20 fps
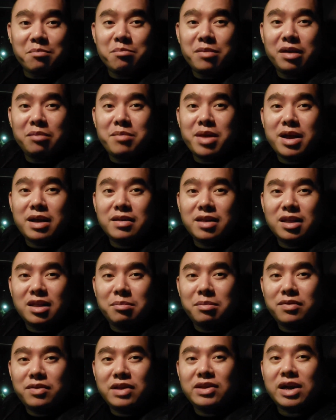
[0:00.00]
mình biết cái gì
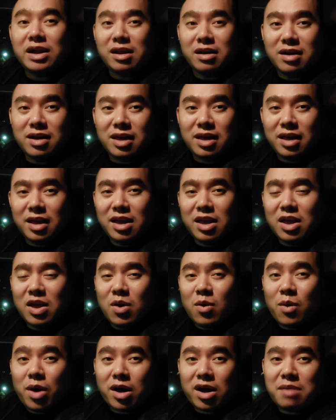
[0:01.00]
thì mình sẽ trả lời
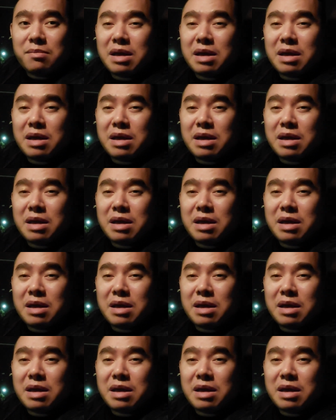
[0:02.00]
hoặc